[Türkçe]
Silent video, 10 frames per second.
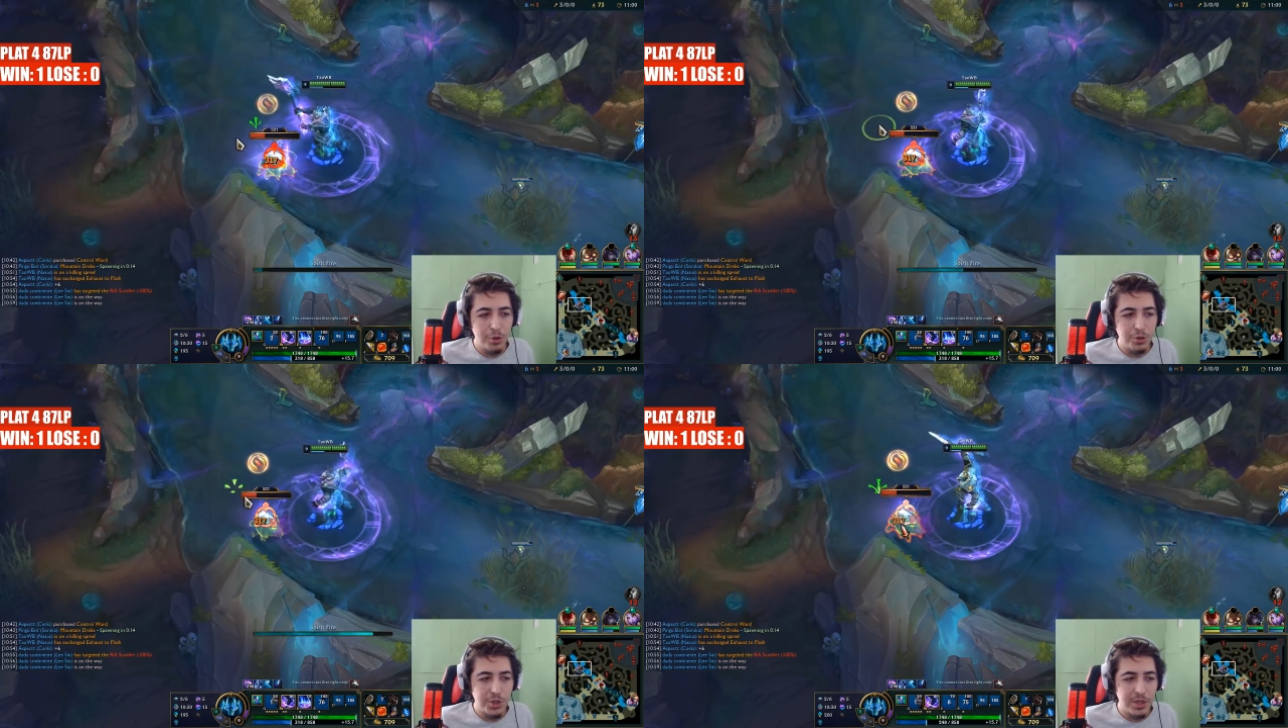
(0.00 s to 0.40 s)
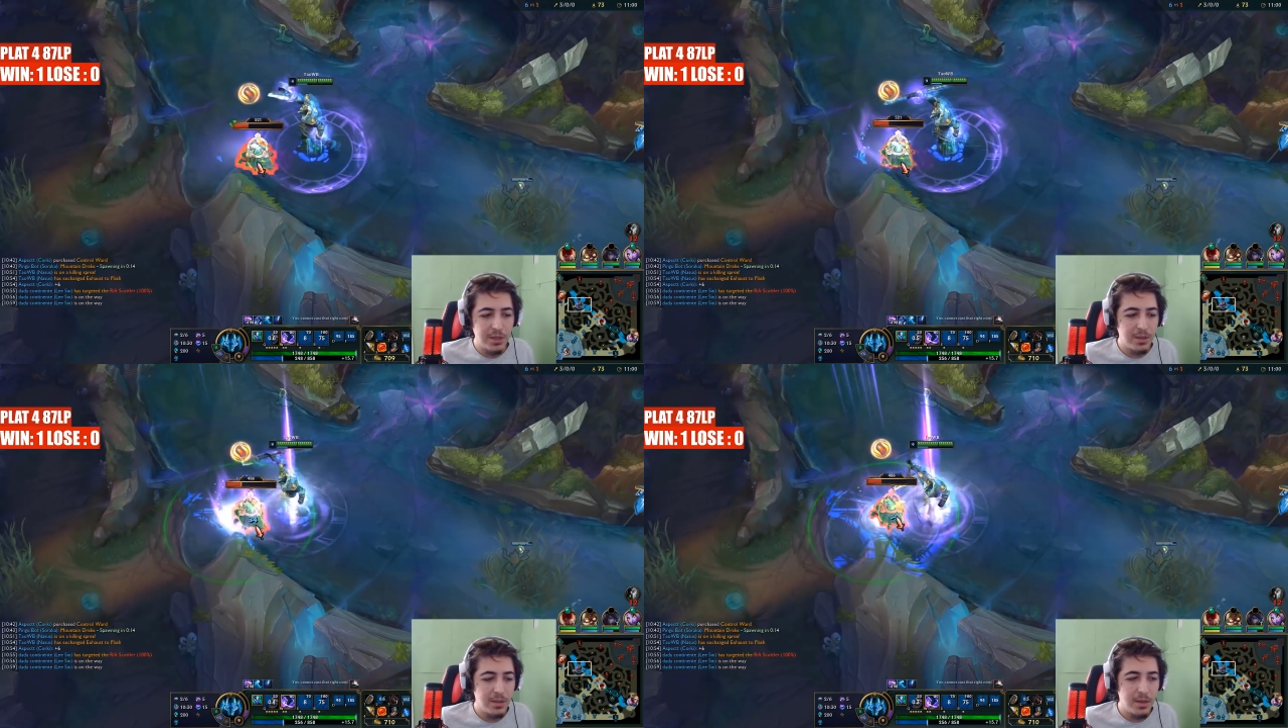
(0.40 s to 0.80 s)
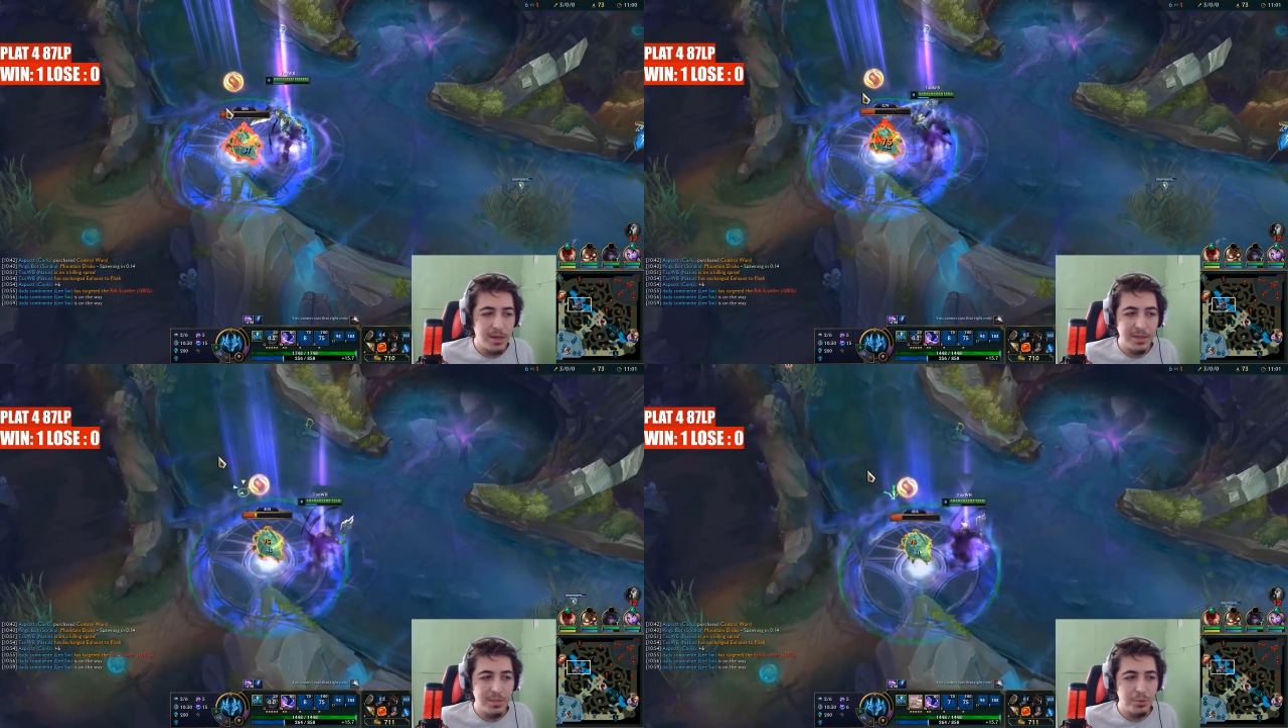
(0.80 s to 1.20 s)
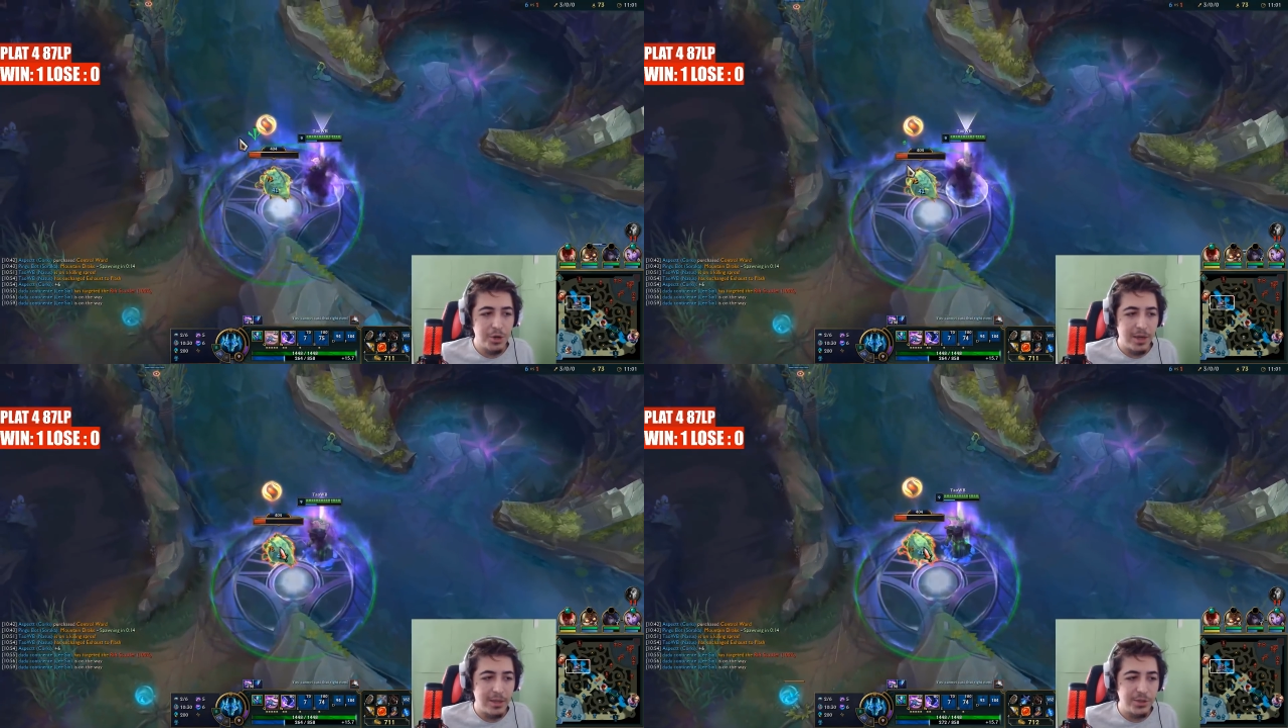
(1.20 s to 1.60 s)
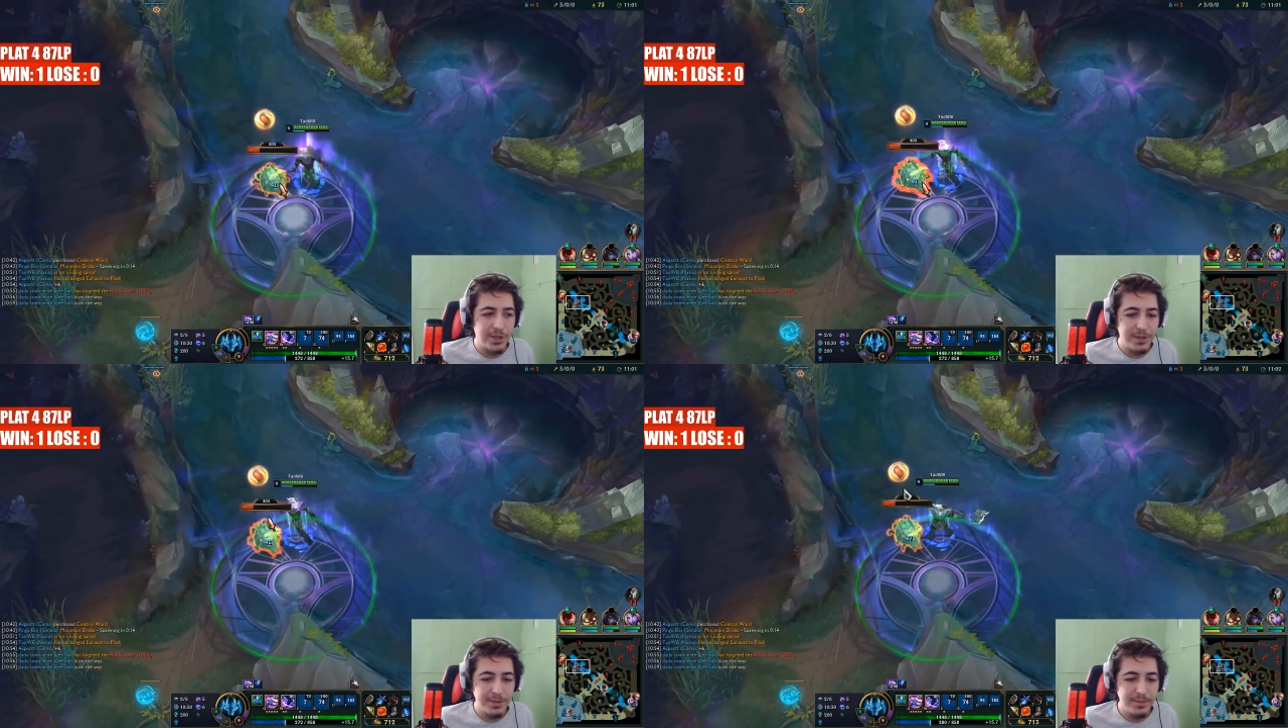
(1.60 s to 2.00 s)
görünce anladım buraya
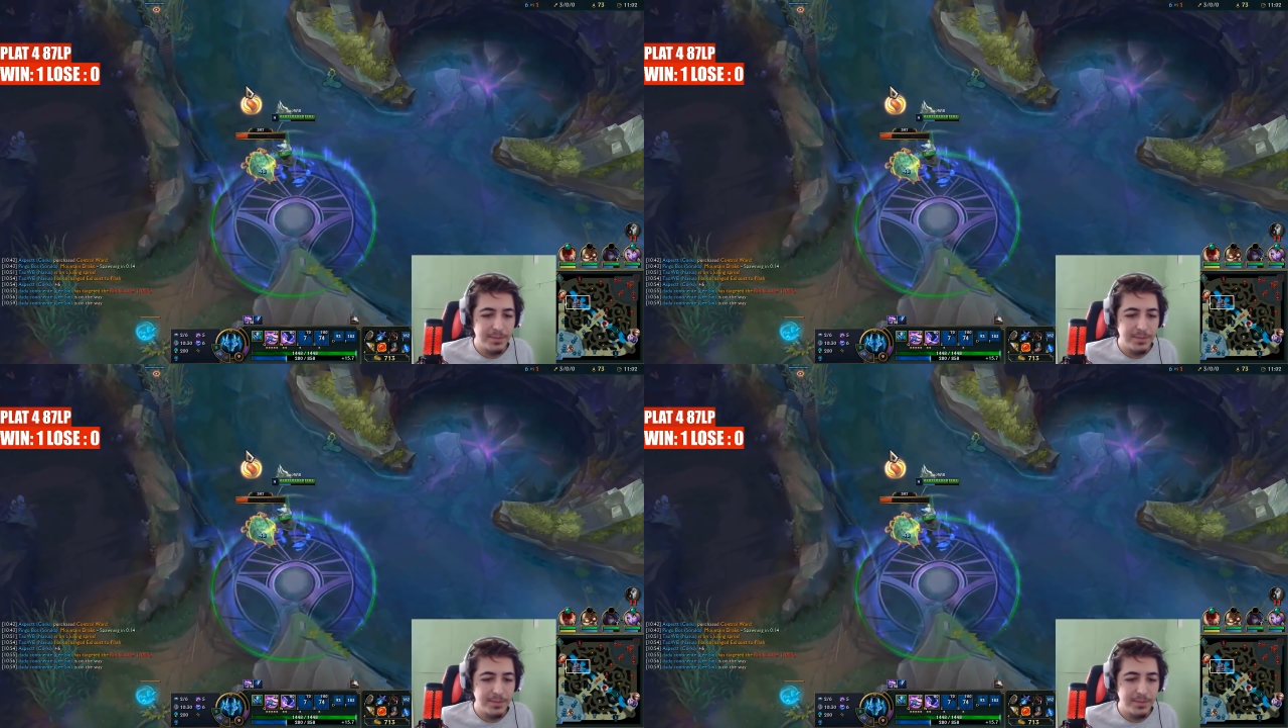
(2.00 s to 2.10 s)
geleceğini.